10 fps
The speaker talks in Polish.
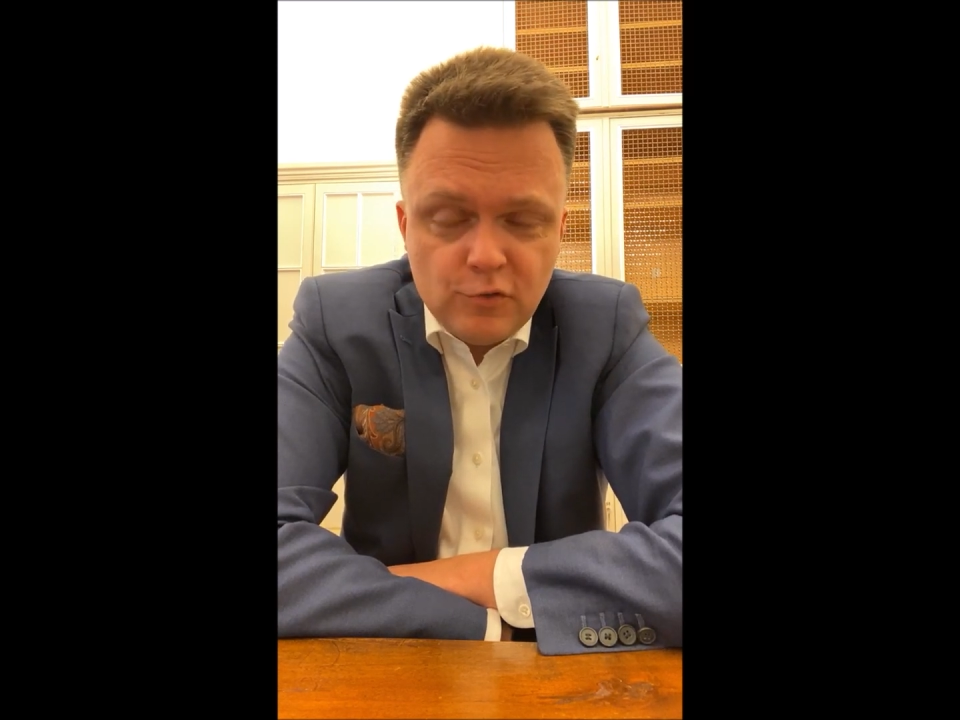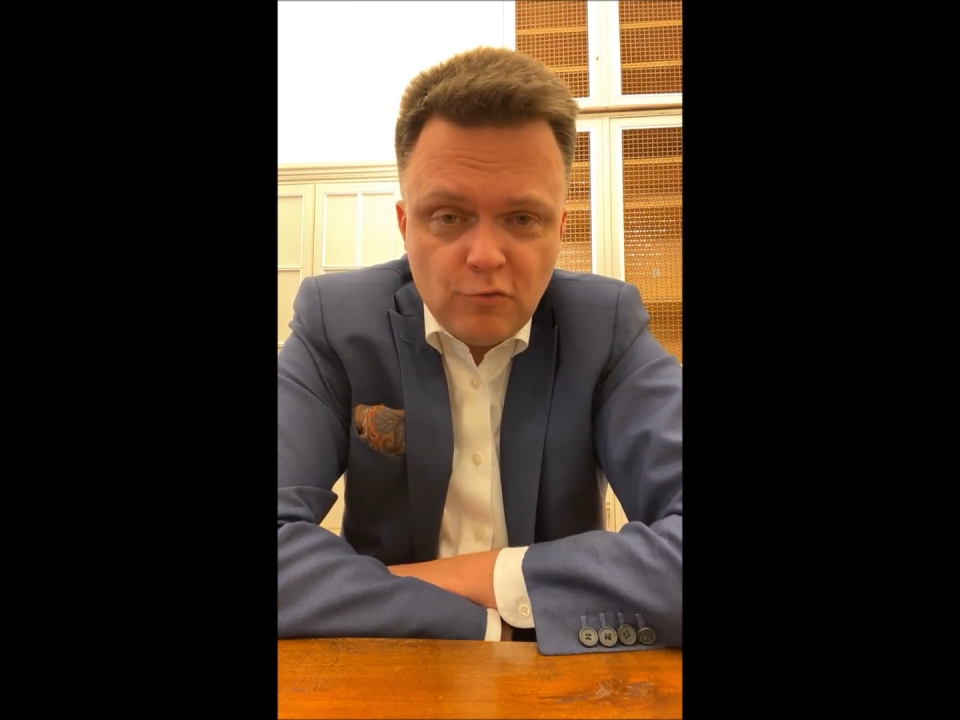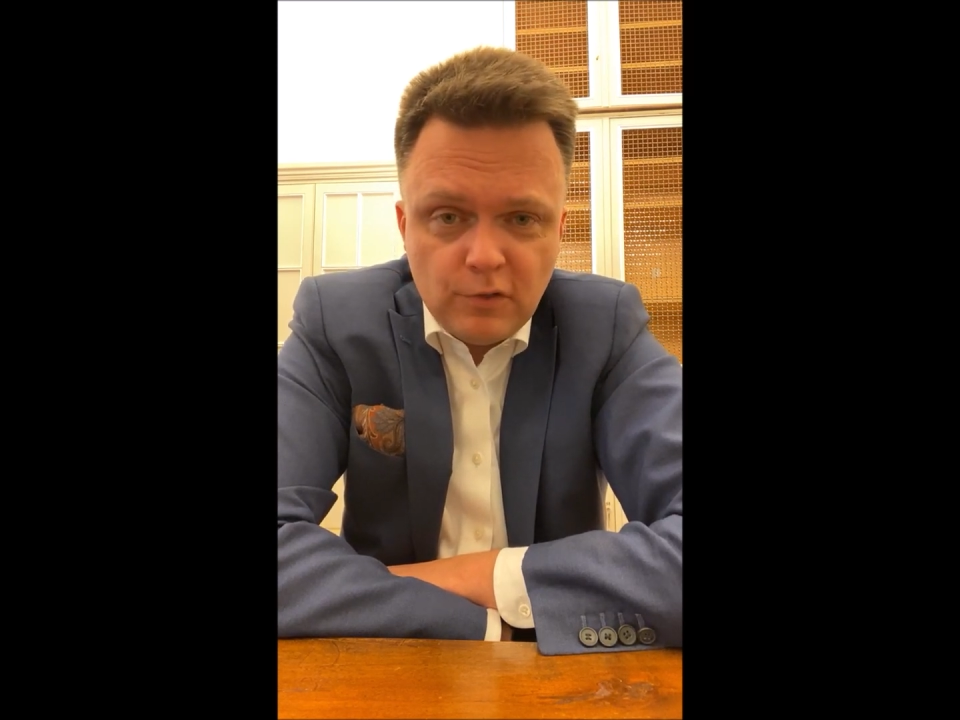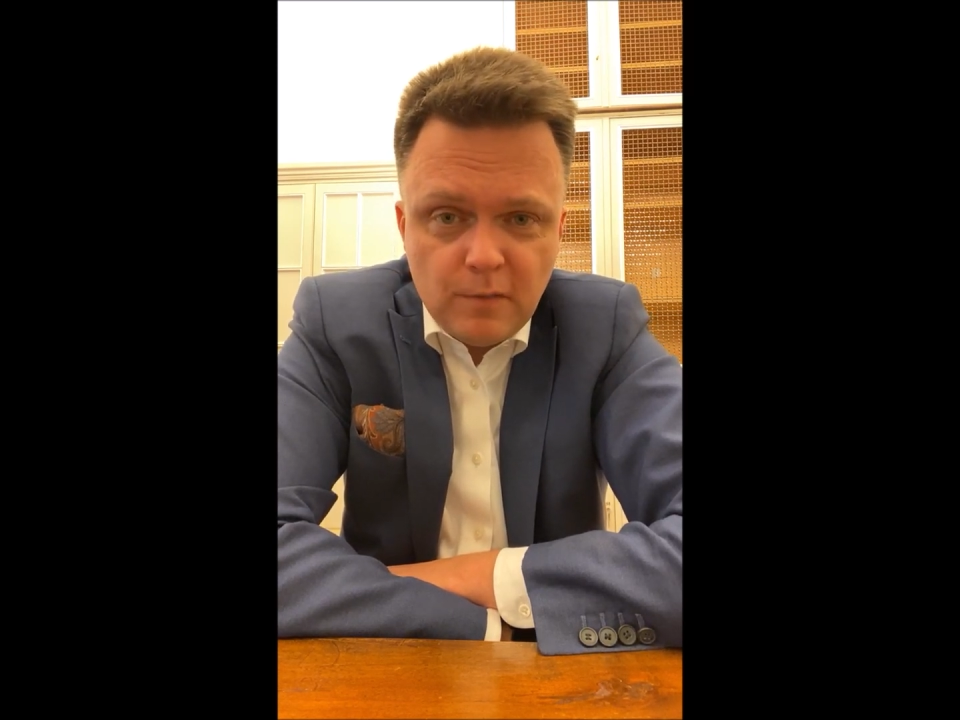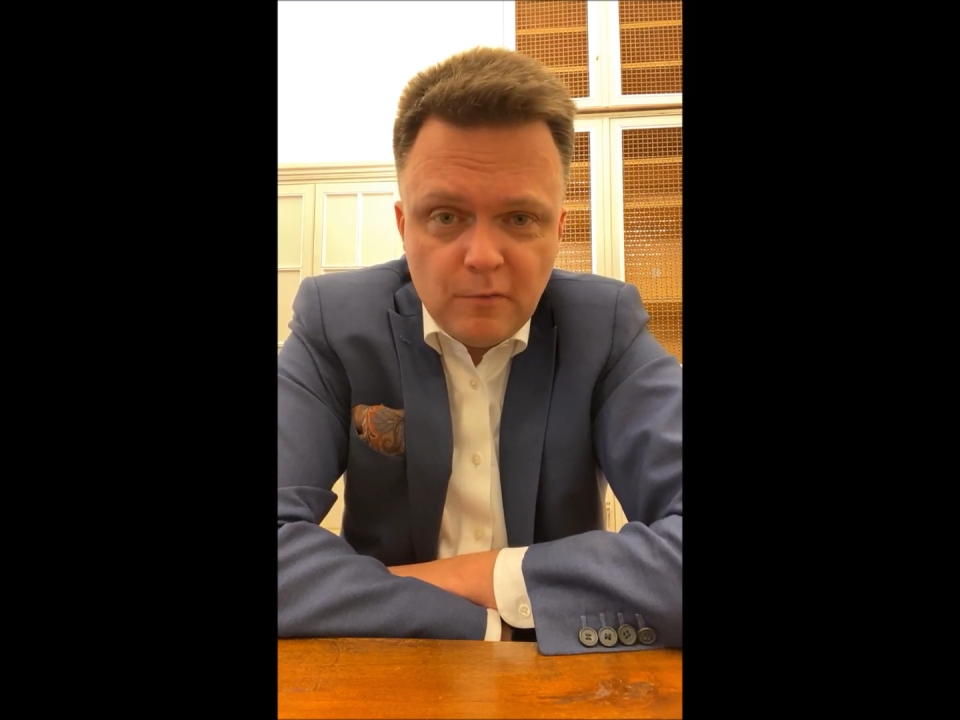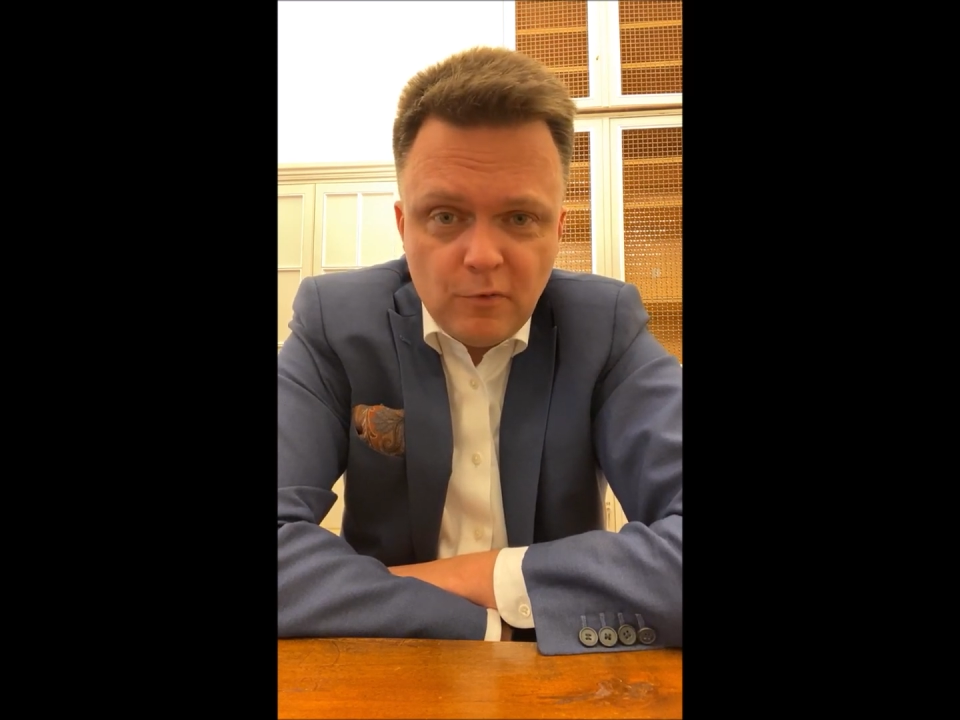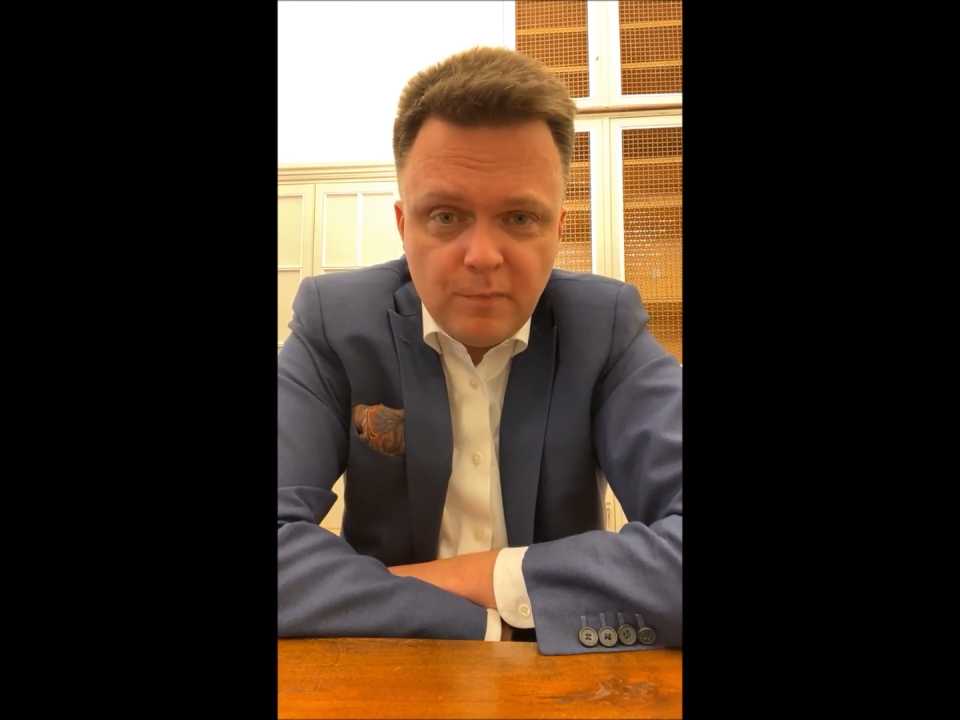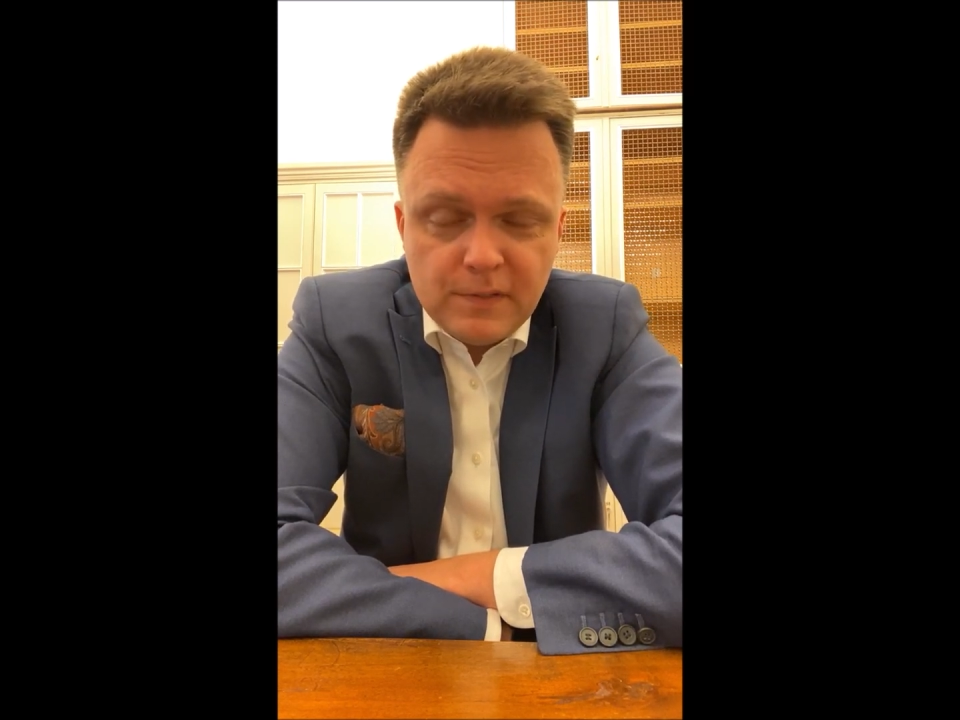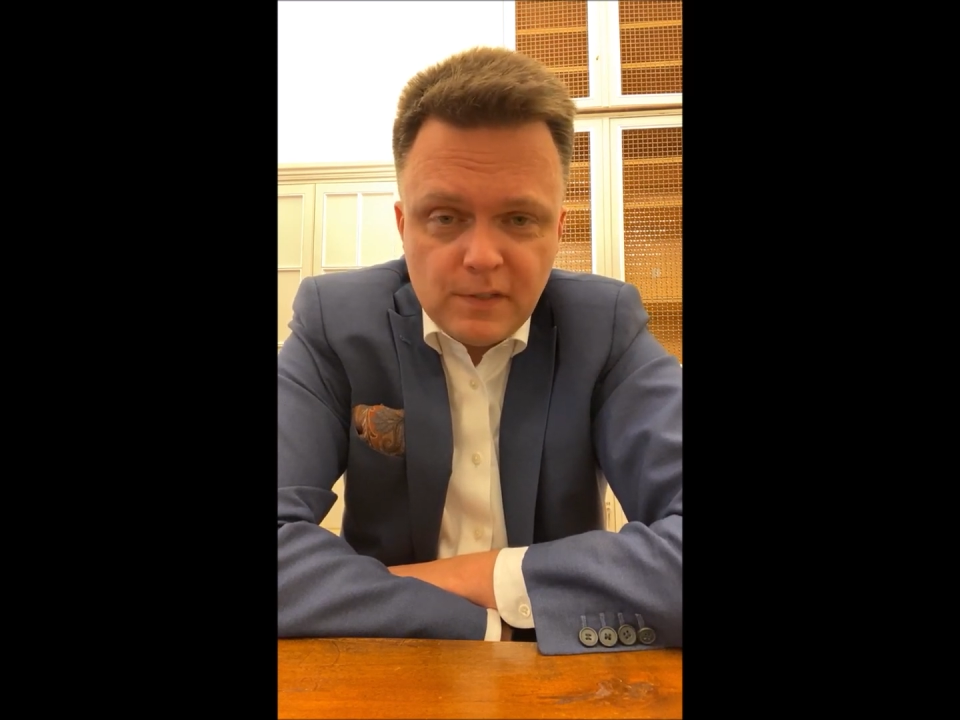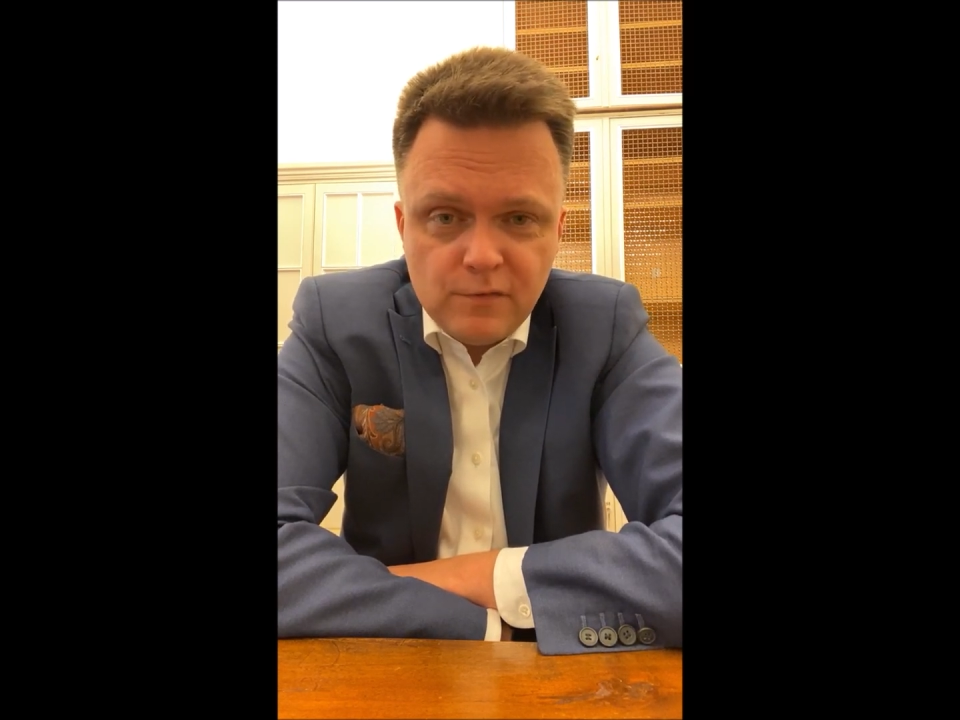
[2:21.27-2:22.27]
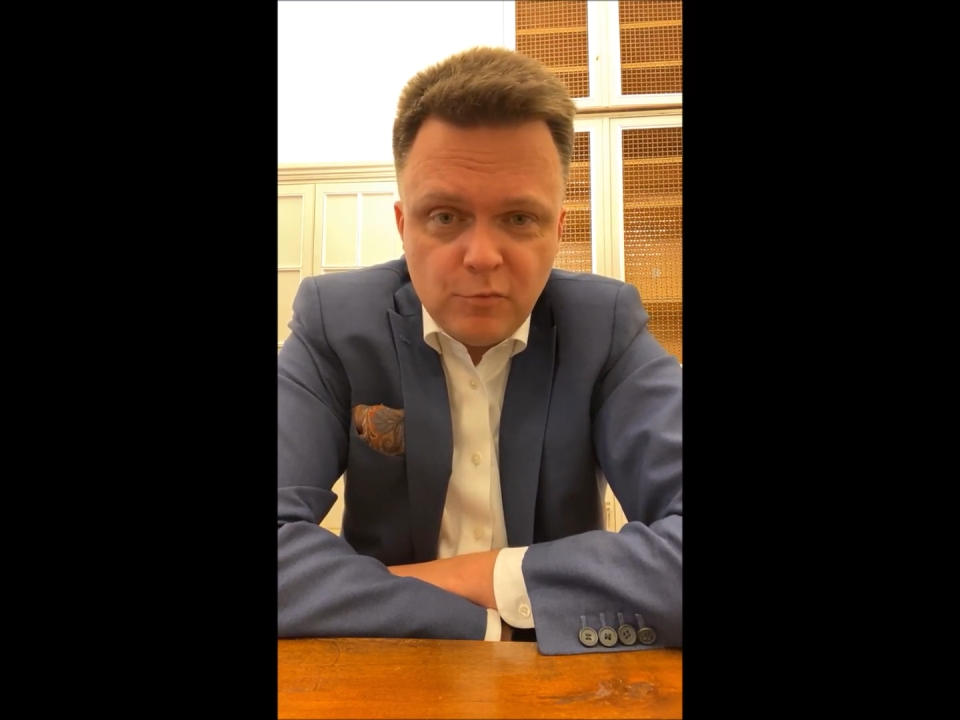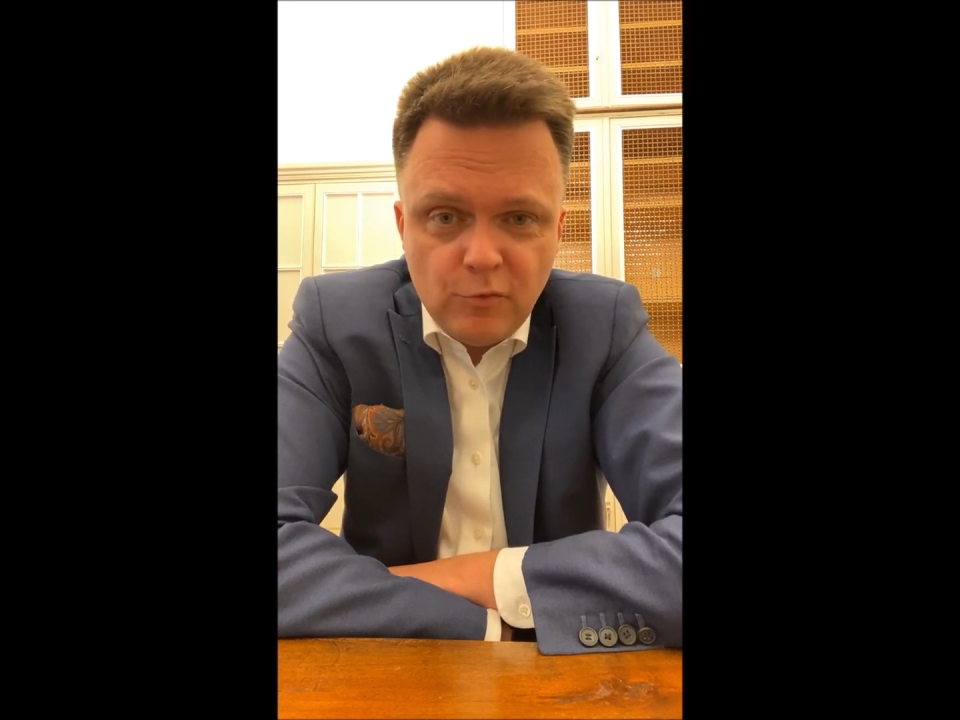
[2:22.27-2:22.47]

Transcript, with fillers: członkiem europejskiej